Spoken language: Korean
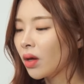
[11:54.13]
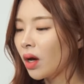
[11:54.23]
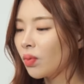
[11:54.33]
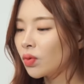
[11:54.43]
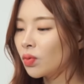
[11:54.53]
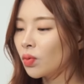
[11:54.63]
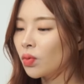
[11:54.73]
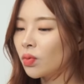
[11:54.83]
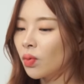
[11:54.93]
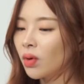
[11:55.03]
아무래도
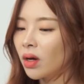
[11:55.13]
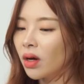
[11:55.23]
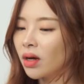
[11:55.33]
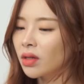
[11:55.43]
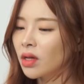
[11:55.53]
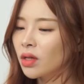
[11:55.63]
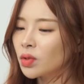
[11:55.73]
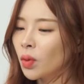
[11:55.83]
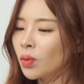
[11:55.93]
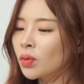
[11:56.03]
요거는 뭔가 약간
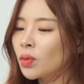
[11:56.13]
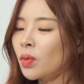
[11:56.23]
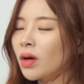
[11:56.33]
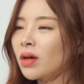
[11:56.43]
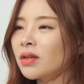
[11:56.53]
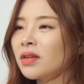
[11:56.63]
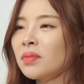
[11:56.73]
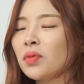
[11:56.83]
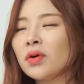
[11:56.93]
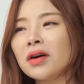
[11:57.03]
전동화를
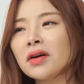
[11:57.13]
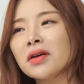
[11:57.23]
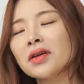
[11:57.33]
뭔가